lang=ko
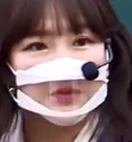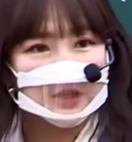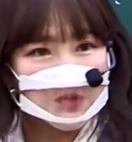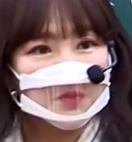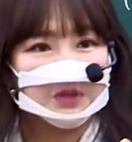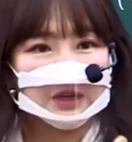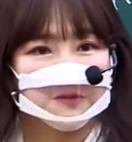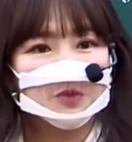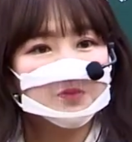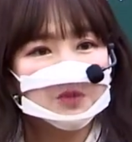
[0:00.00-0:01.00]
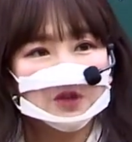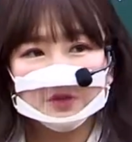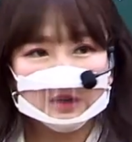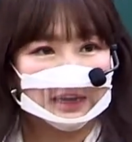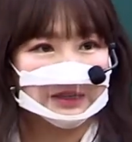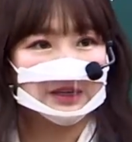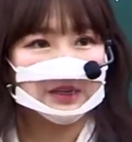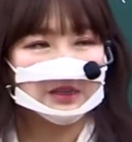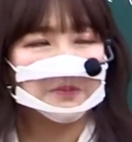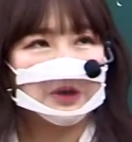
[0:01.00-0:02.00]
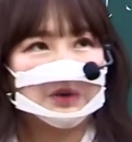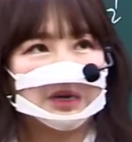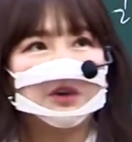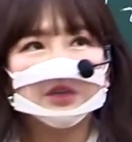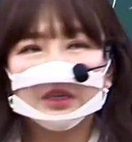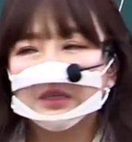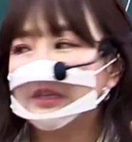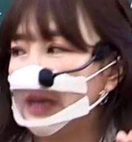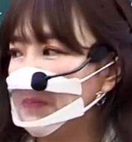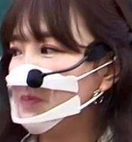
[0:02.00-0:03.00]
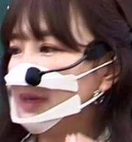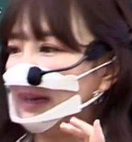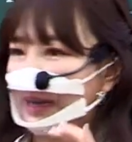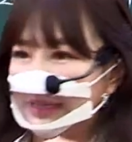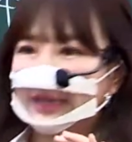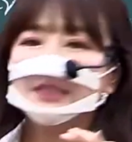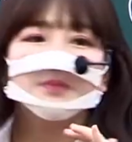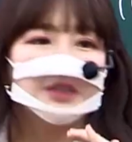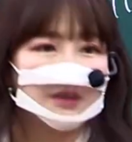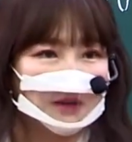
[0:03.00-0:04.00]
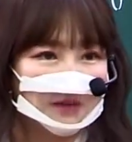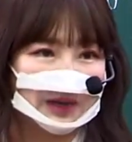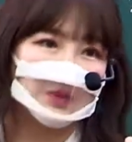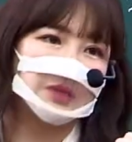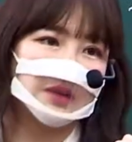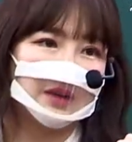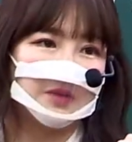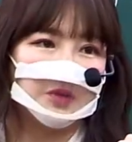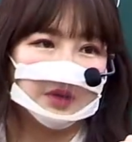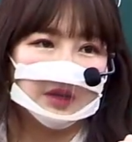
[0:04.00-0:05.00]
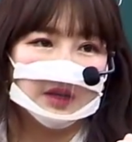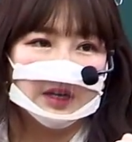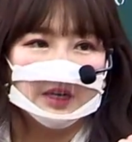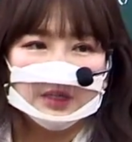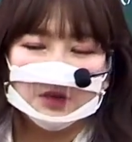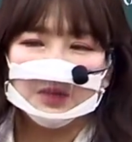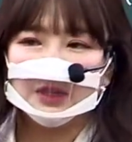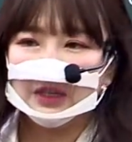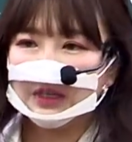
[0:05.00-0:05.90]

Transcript: 우리 좀 그러니까 윤문은 엄청 간단해. 그냥 평가원이 글을 예쁘게 가다듬는 거라고 생각하면 돼. 자, 우리 아들